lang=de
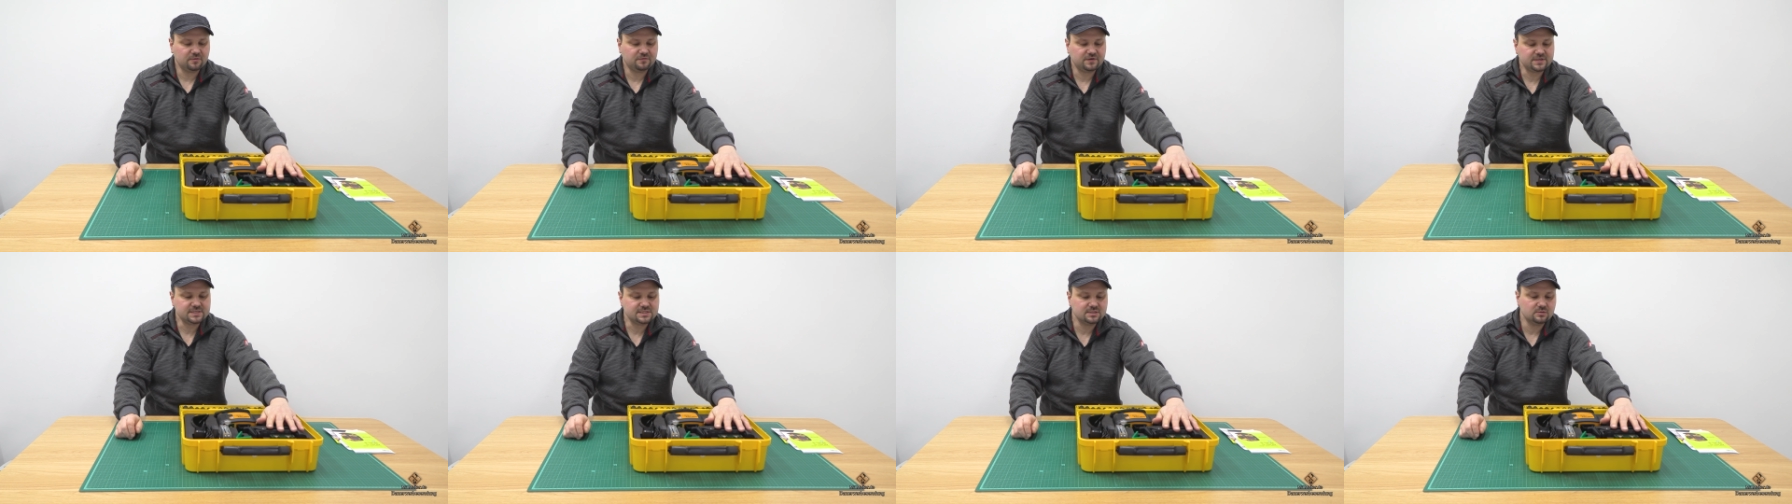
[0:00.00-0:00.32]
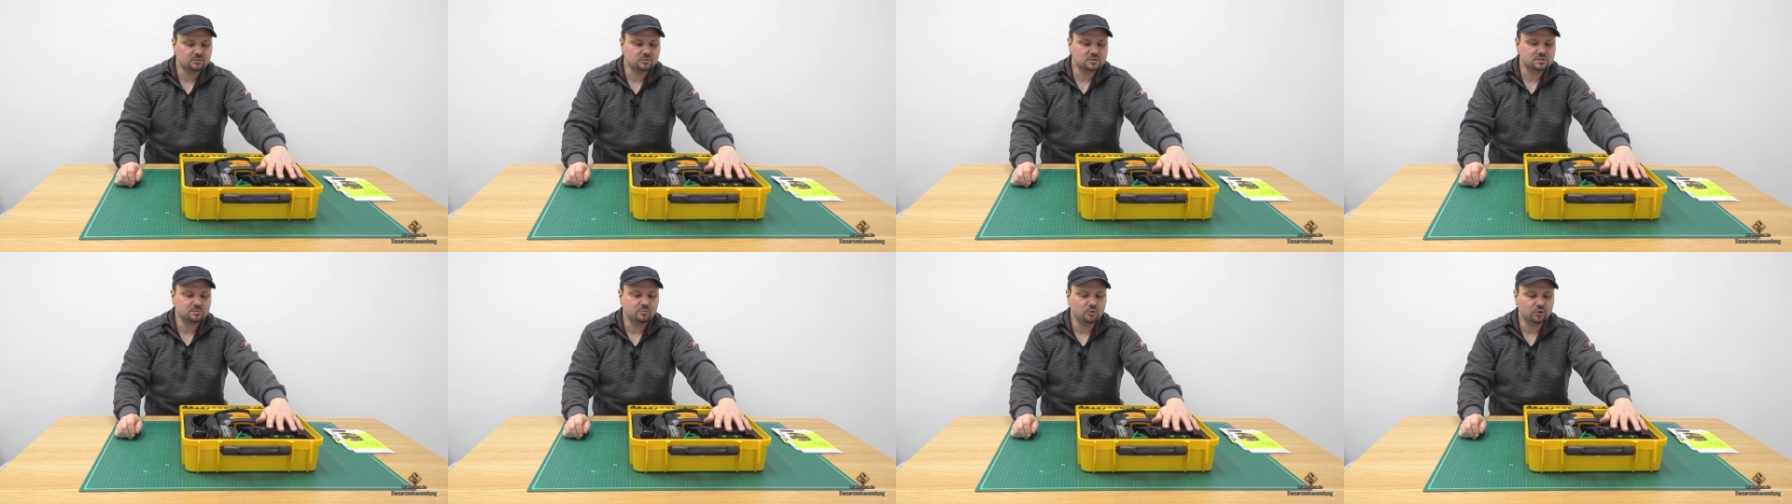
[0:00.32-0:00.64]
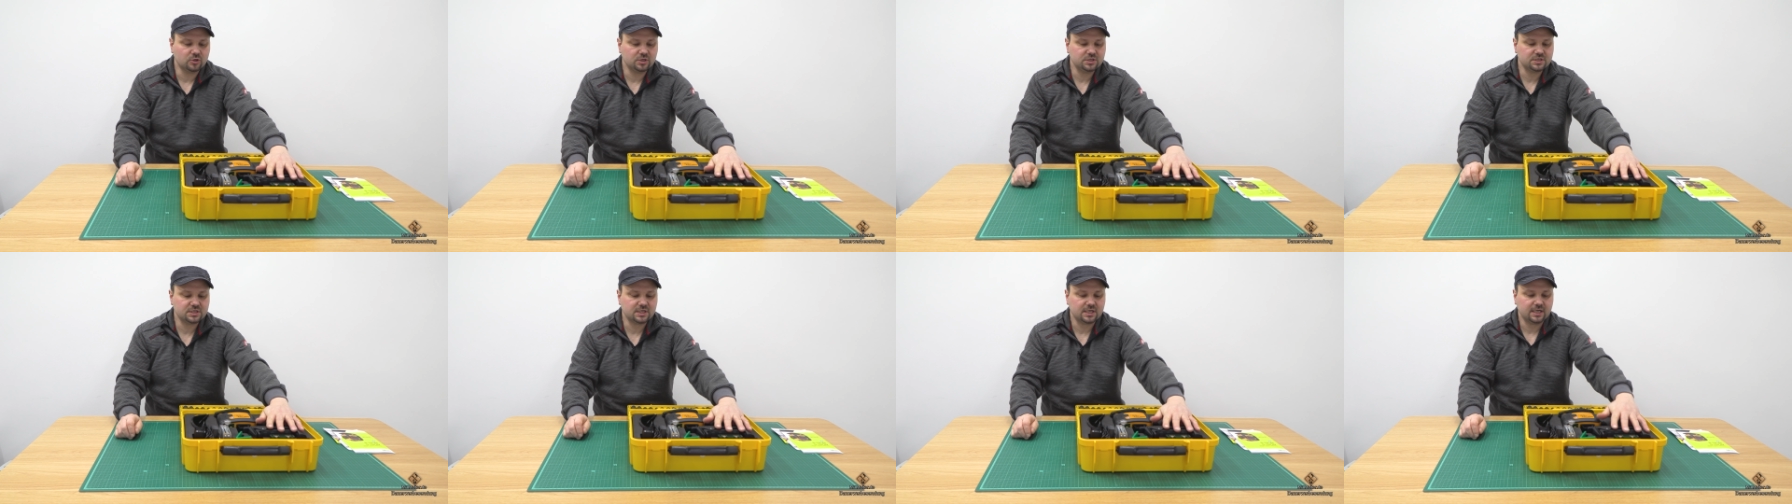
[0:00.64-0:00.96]

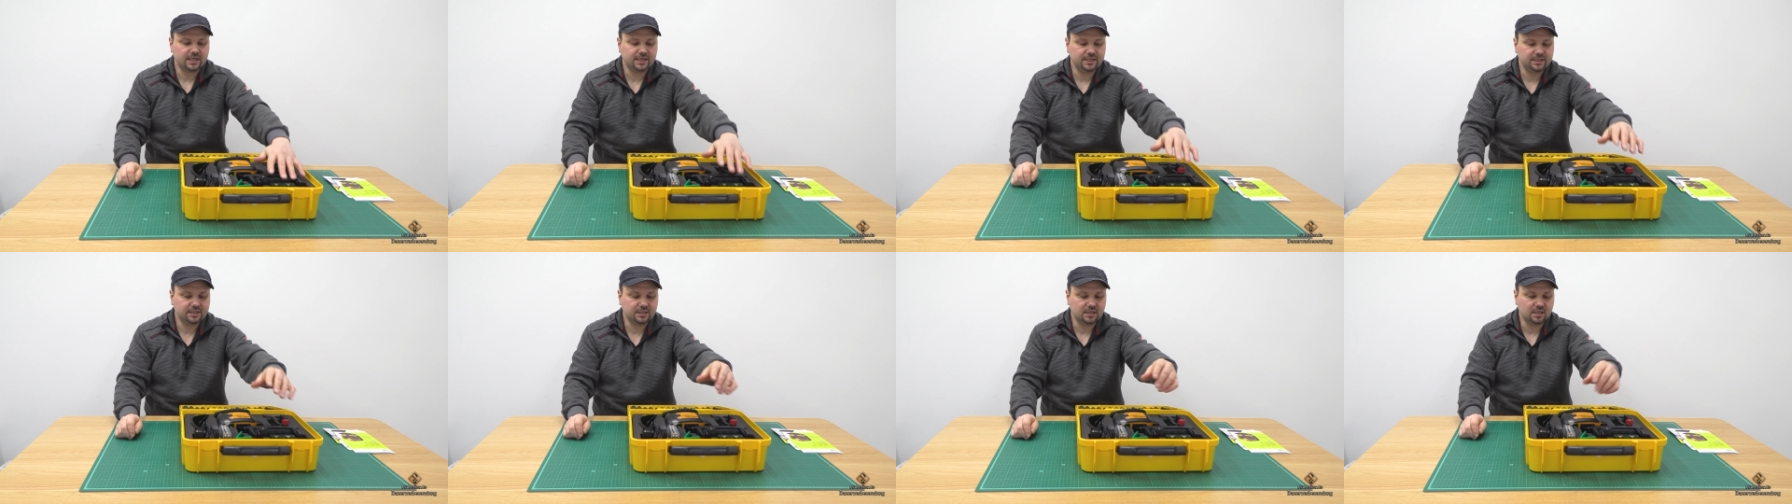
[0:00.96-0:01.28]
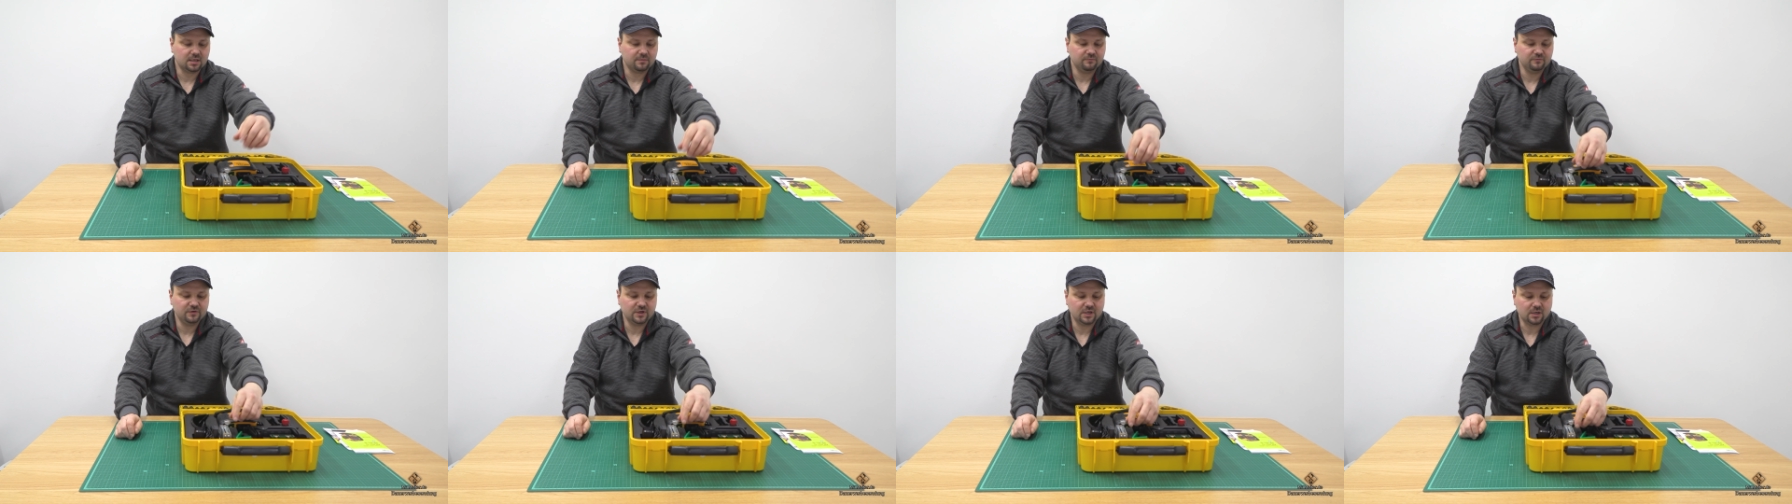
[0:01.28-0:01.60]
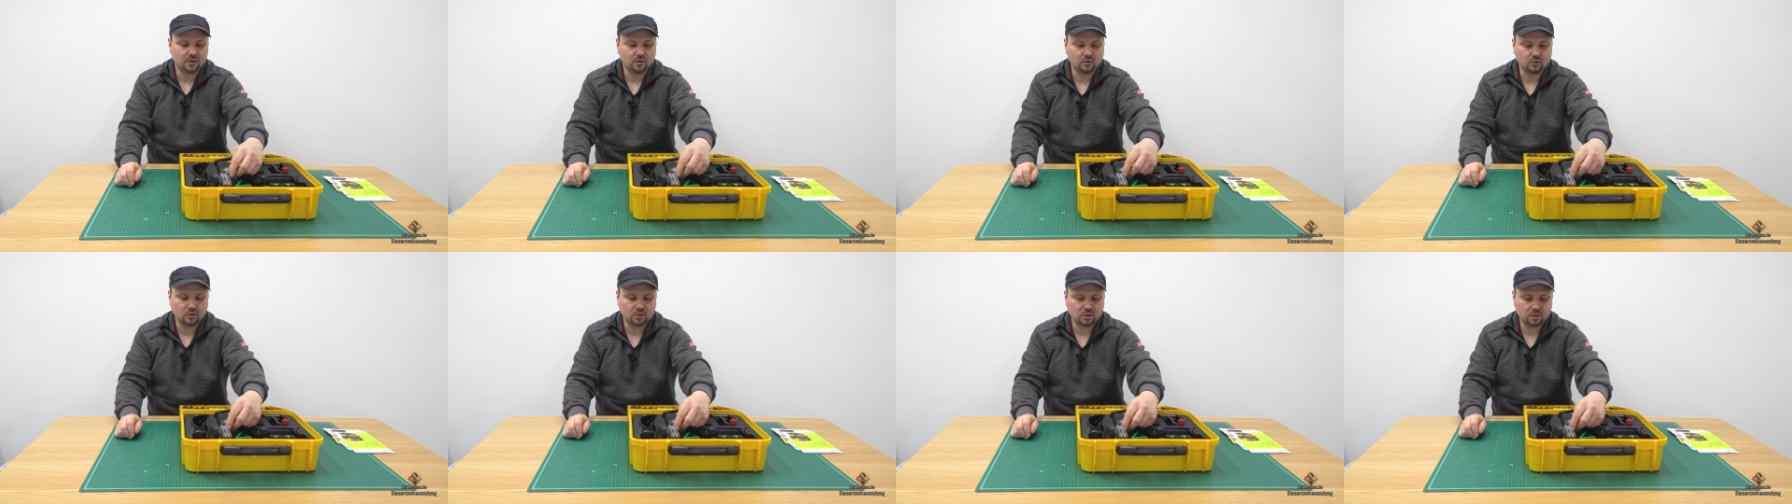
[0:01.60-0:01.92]
Befestigungsmöglichkeit haben wir
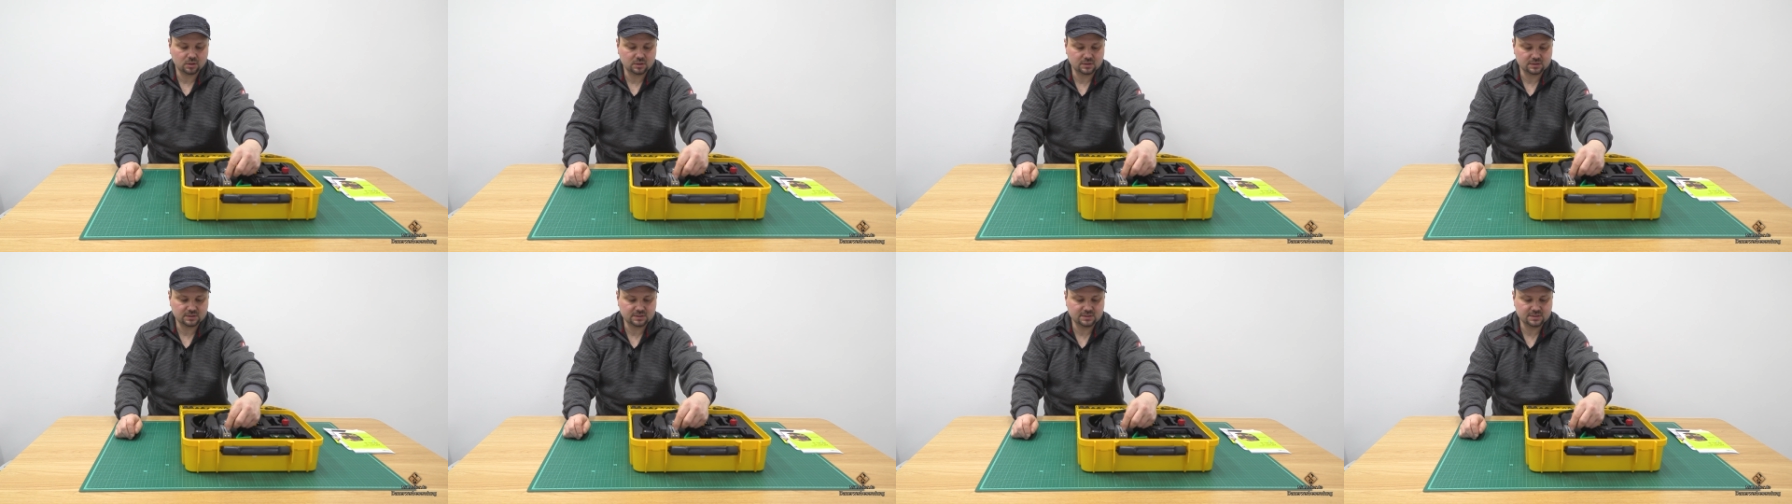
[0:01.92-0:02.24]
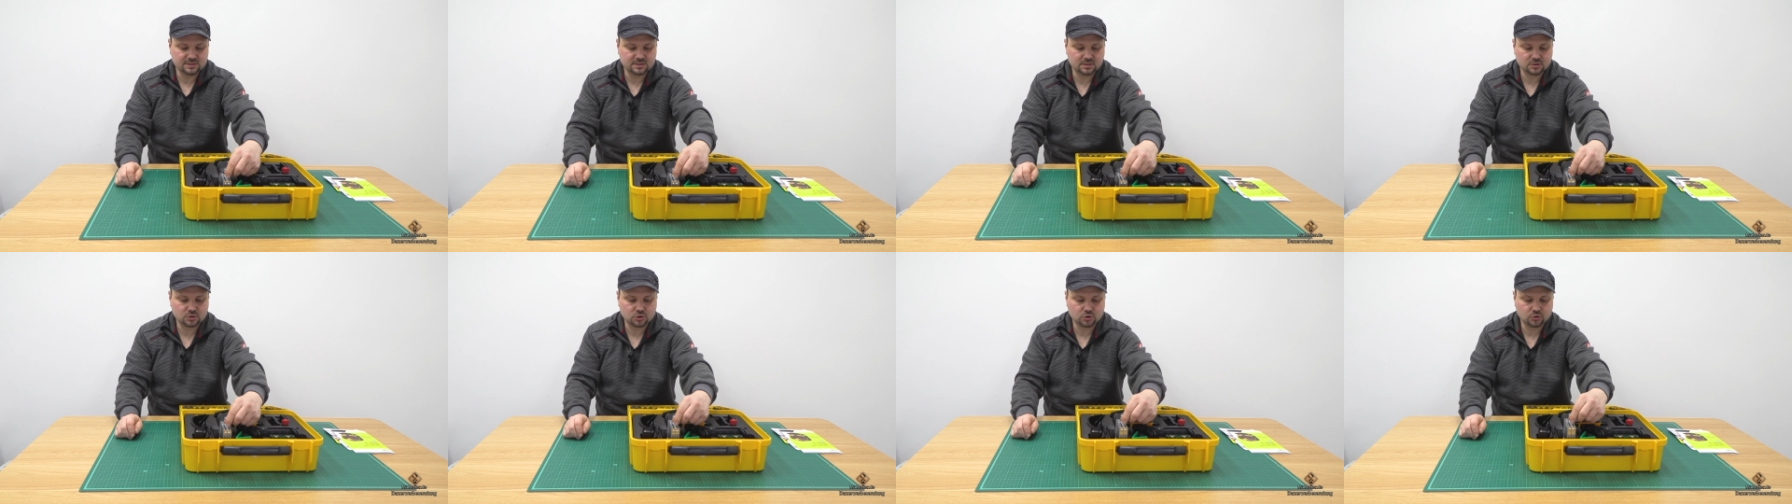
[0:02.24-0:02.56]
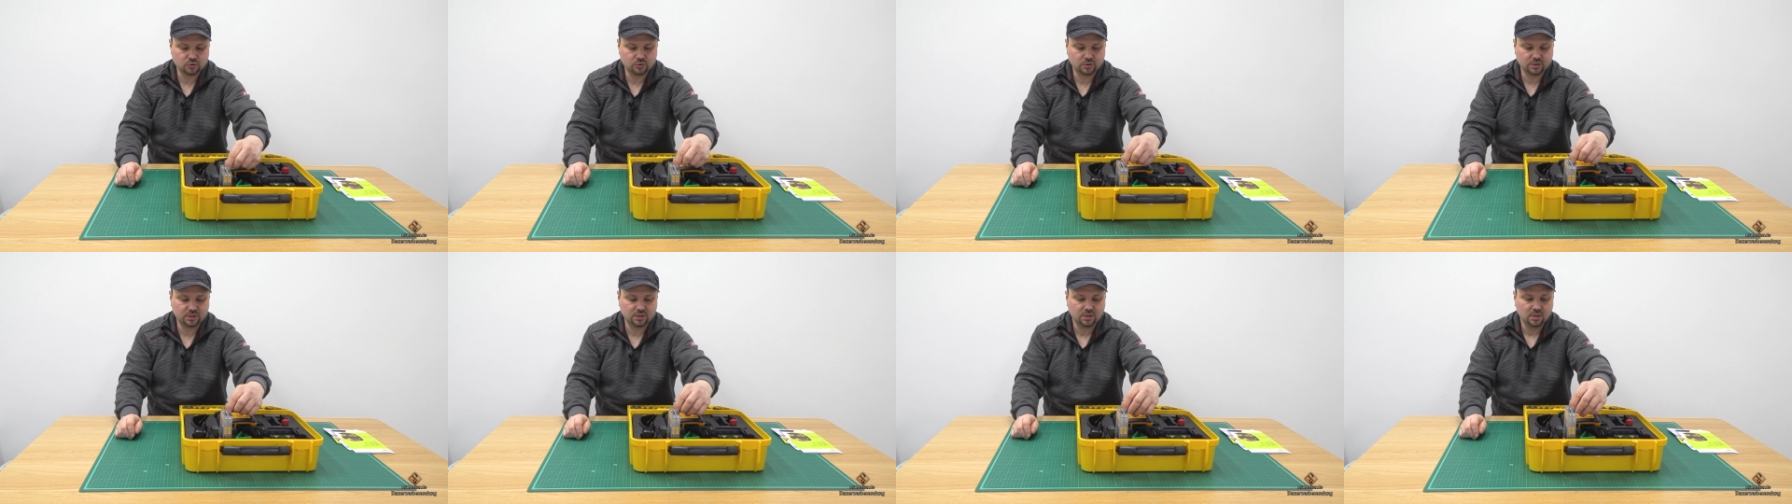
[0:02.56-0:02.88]
auch dieses
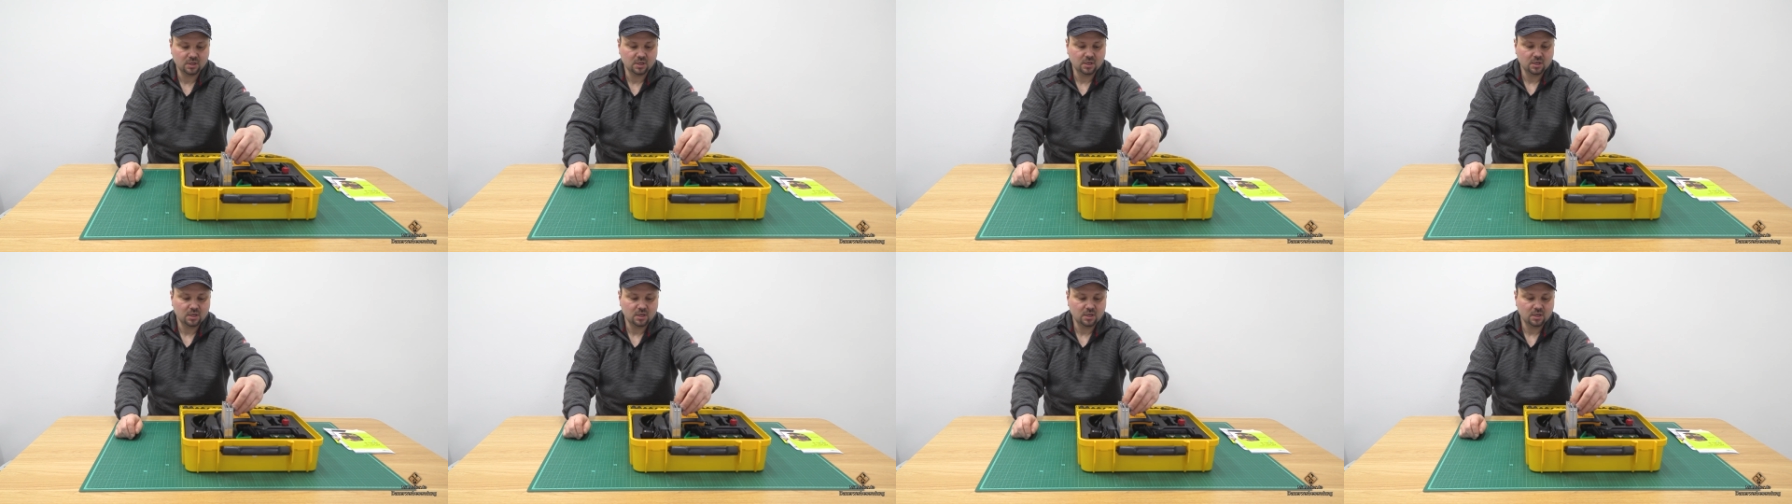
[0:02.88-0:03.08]
schöne